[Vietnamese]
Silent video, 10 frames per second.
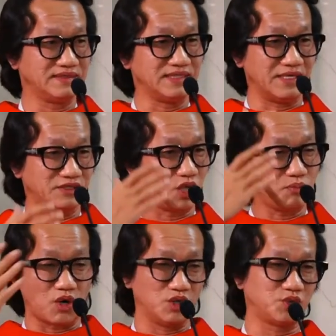để cho
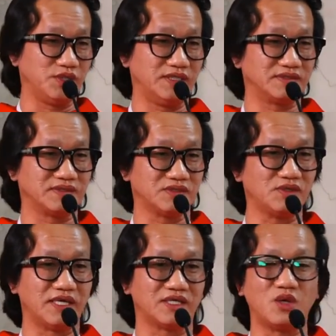mọi chuyện có
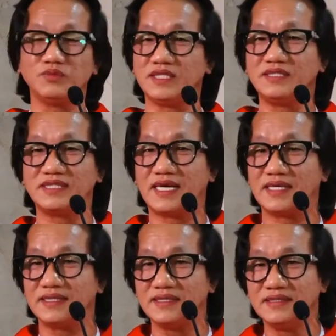thể không diễn ra